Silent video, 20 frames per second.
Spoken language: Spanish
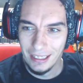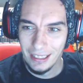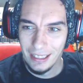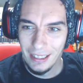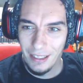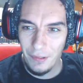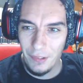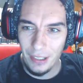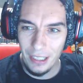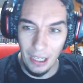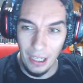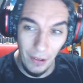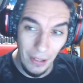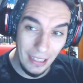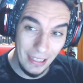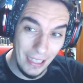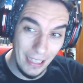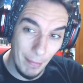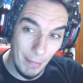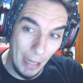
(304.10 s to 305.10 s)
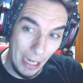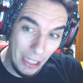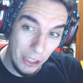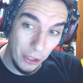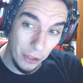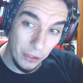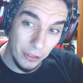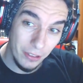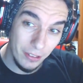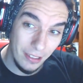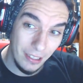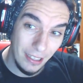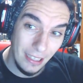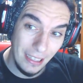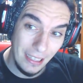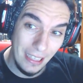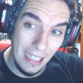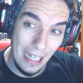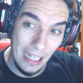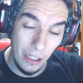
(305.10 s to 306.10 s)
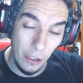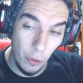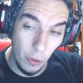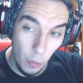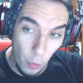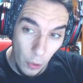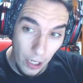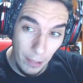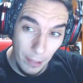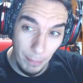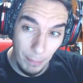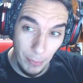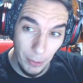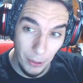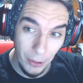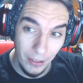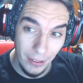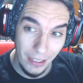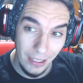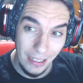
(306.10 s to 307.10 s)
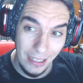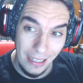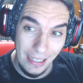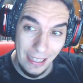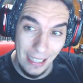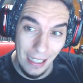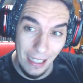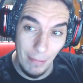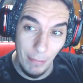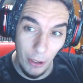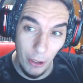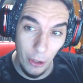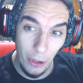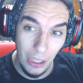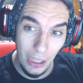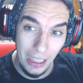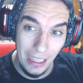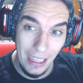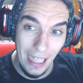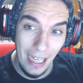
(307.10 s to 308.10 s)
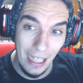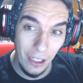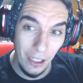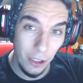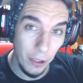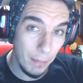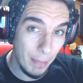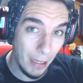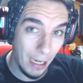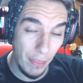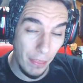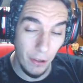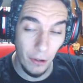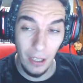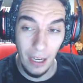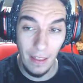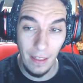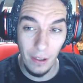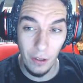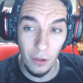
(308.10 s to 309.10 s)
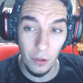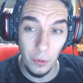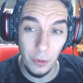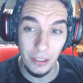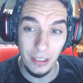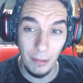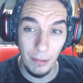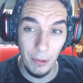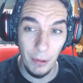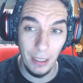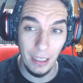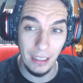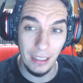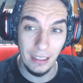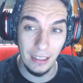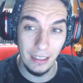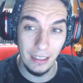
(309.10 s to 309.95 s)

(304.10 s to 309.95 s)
Fijaos el tamaño del cuerpo de Broly en comparación con la de Goku. Está muy bien.